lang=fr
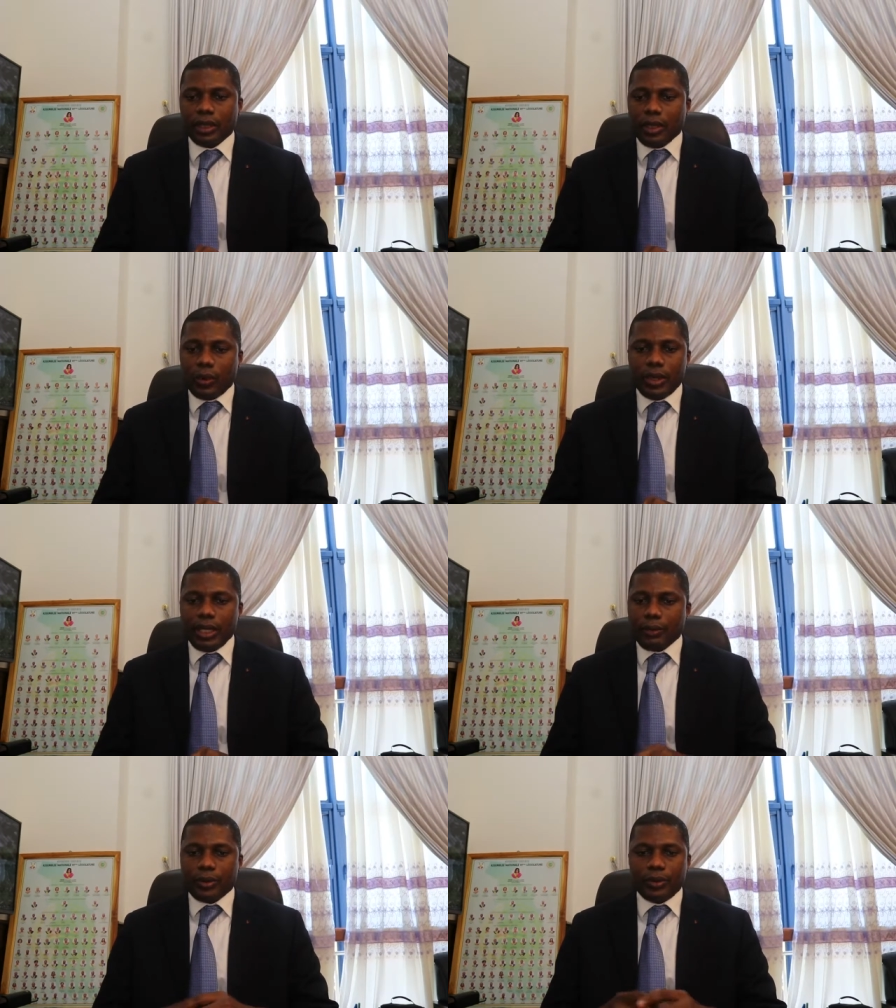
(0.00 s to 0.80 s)
Oui,
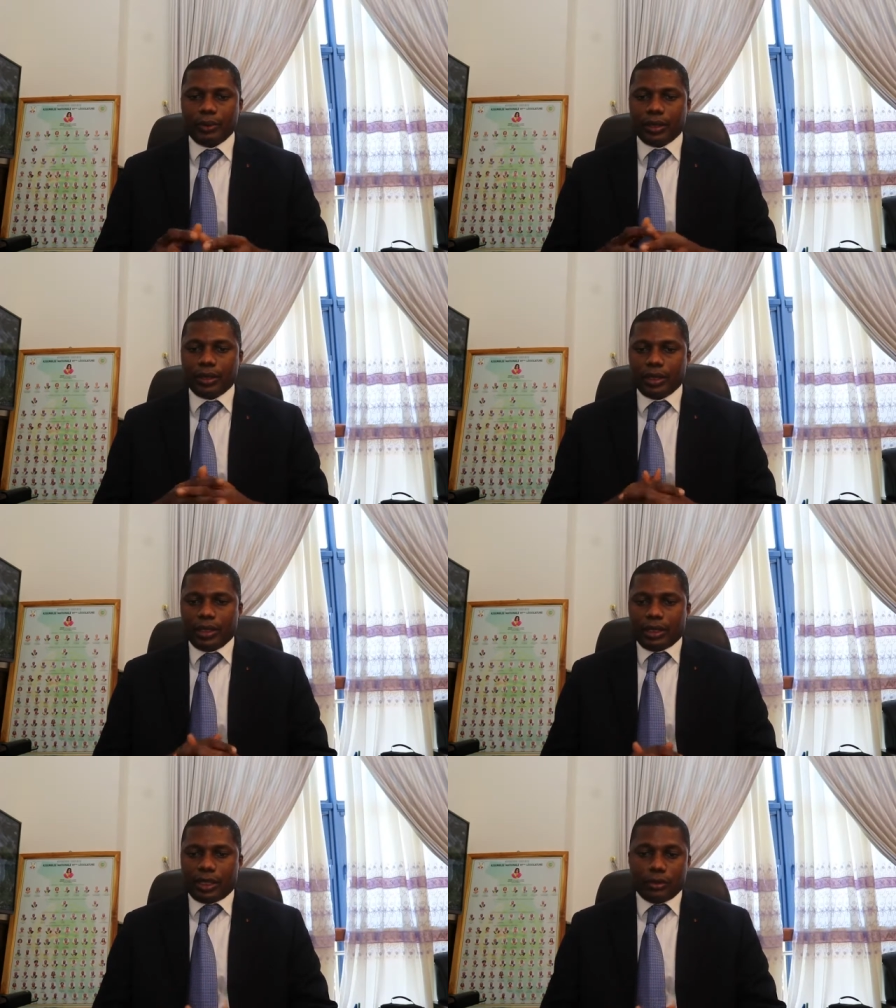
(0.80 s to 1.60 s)
absolument.
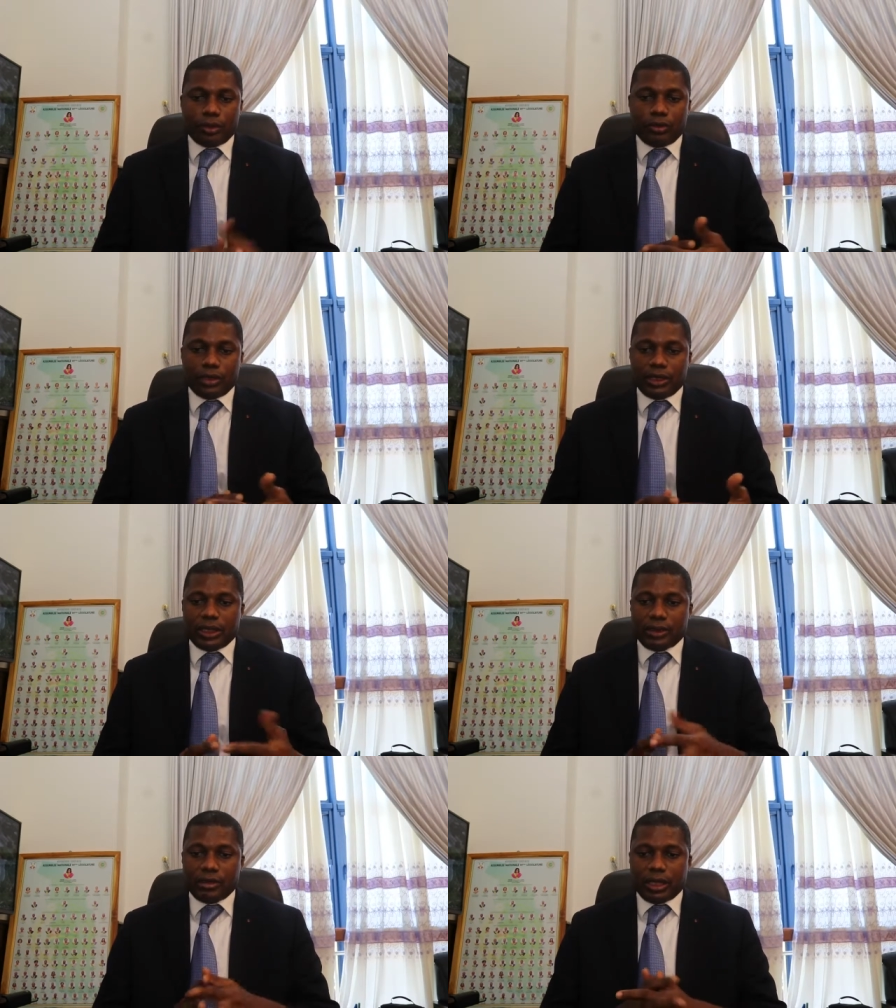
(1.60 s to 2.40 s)
Comme je vous le
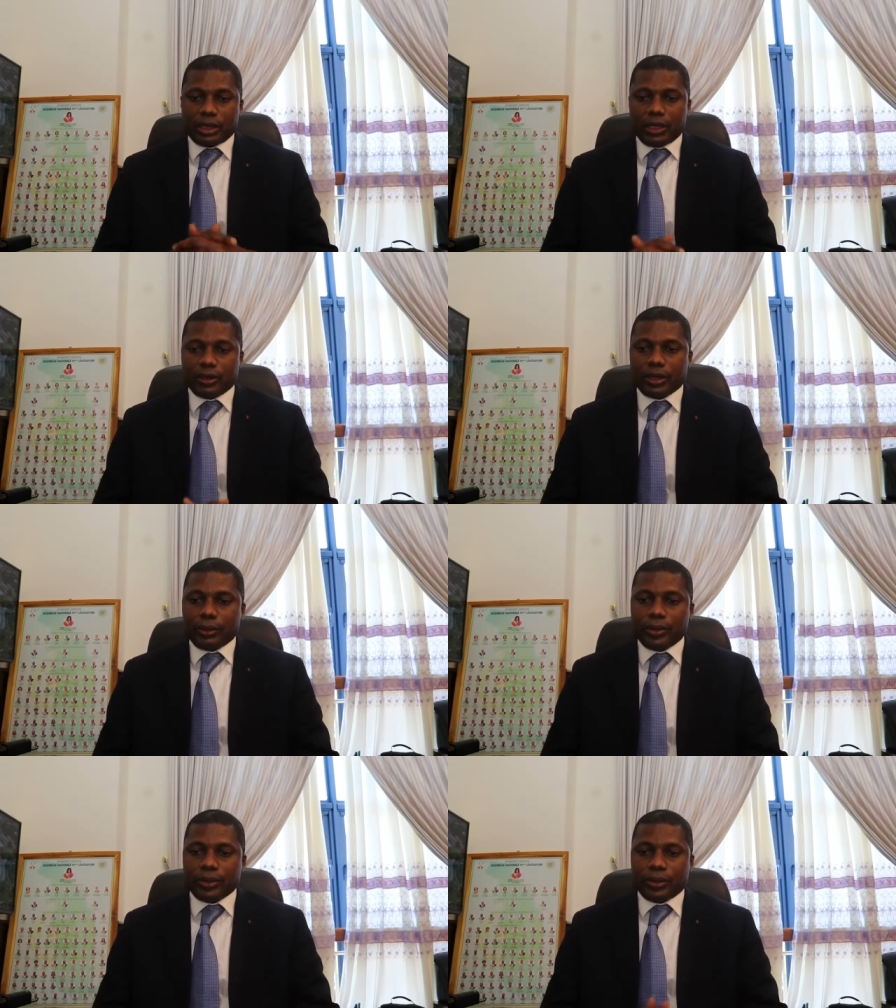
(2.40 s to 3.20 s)
disais, sous la très haute
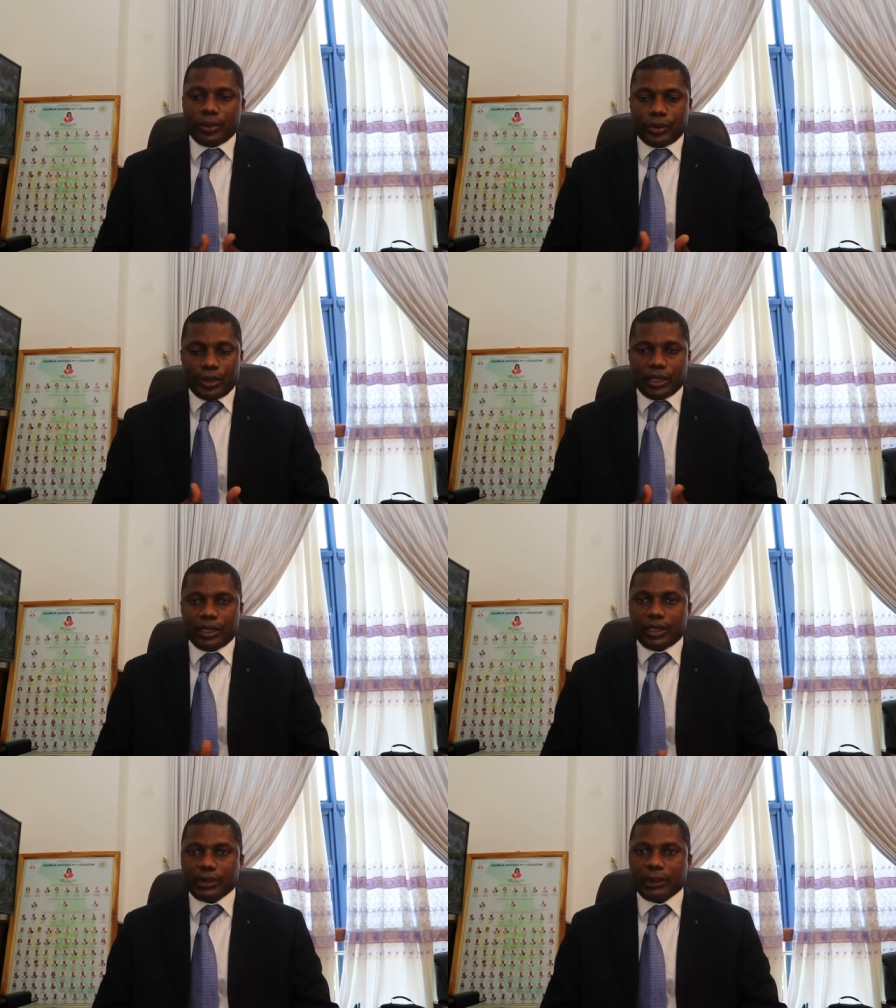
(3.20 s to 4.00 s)
impulsion de son
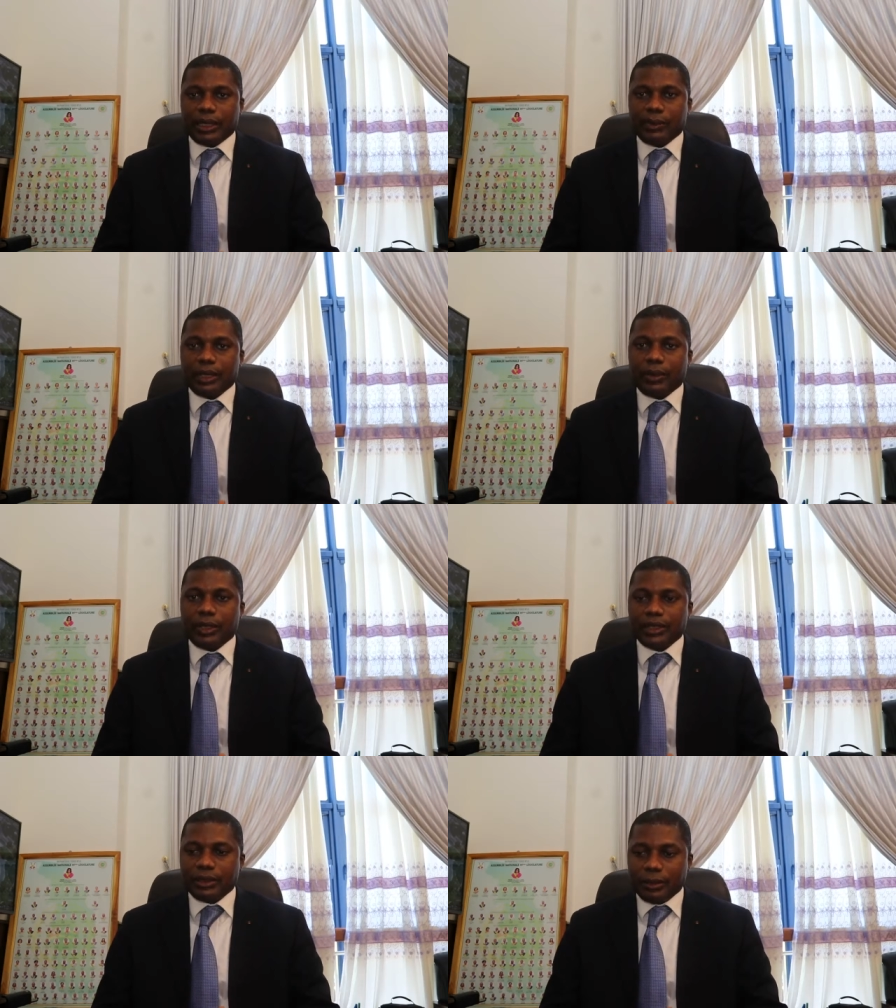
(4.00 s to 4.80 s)
Excellence Madame
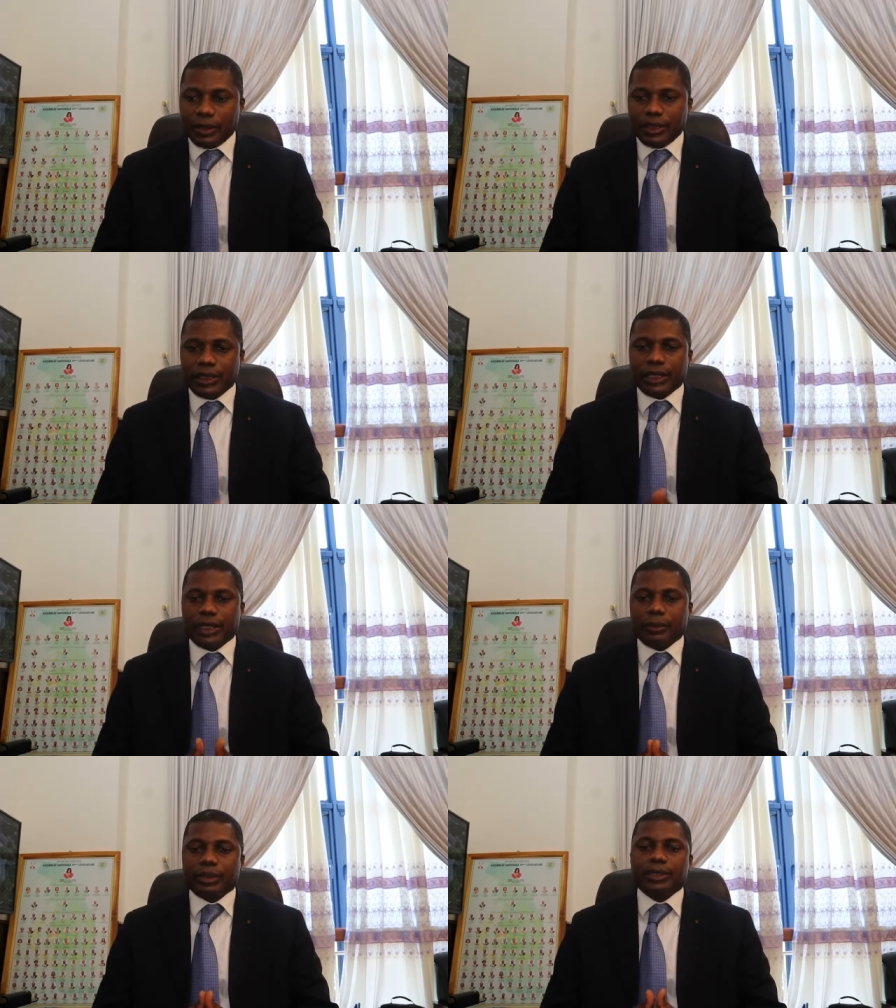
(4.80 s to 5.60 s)
Yawa Djibori
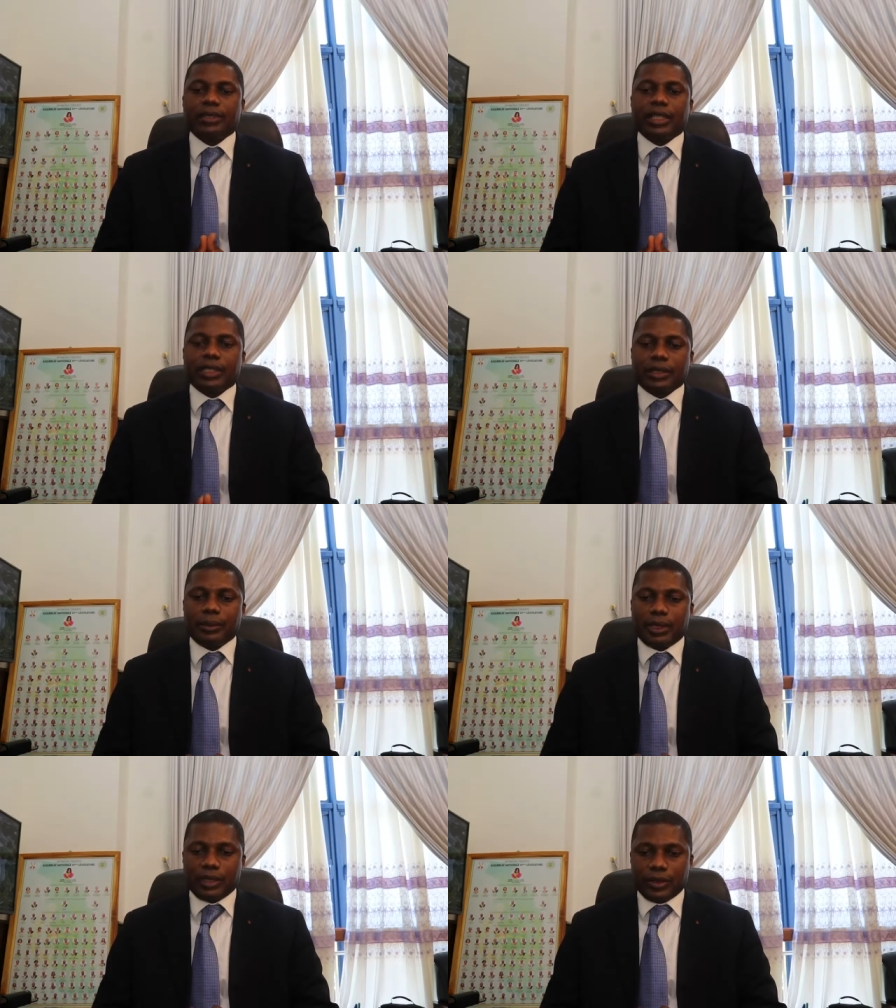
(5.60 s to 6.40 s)
président présidente de
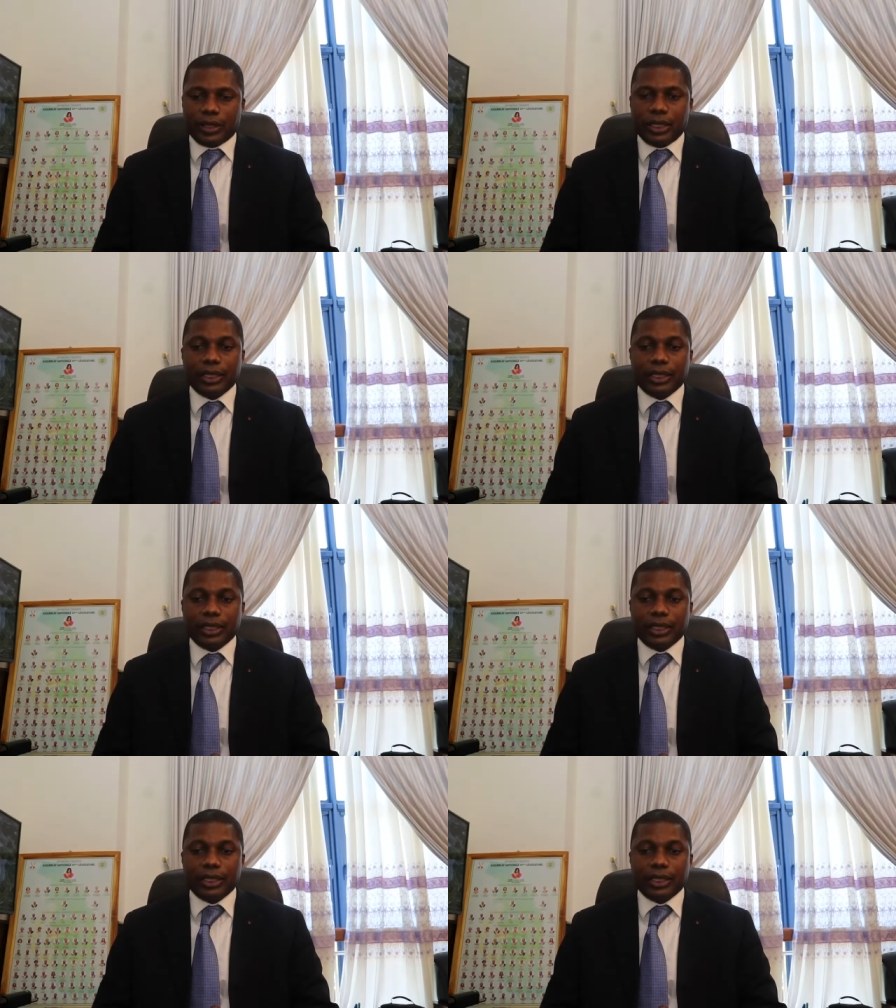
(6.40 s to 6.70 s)
l'Assemblée nationale,